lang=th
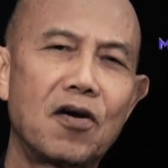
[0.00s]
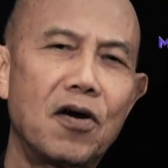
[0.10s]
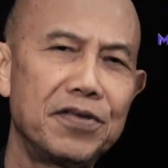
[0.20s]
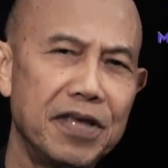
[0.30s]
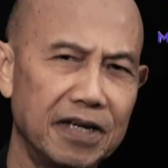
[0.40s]

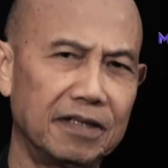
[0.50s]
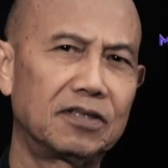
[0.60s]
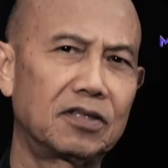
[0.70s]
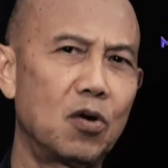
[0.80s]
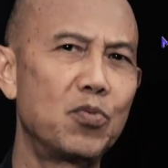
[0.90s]
ก็ยิ่ง
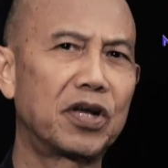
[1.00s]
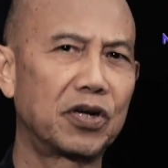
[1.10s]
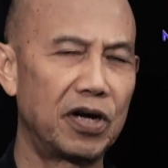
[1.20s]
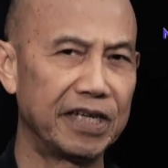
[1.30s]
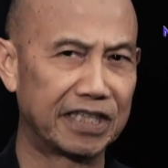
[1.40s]
ต้องวิเค
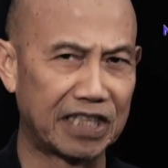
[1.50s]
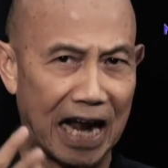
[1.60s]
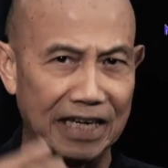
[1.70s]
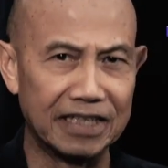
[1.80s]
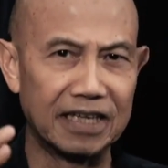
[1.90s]
ราะห์อีก
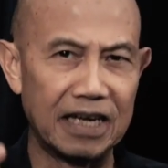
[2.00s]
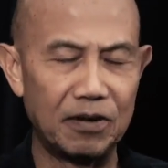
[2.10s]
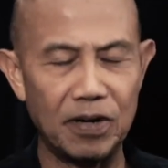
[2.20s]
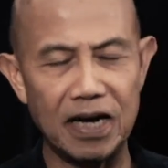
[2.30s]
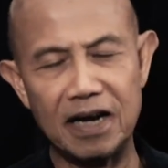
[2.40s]
ชั้นหนึ่งแล้ว
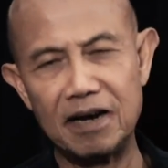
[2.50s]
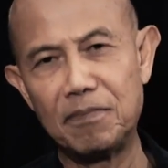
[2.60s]
ว่า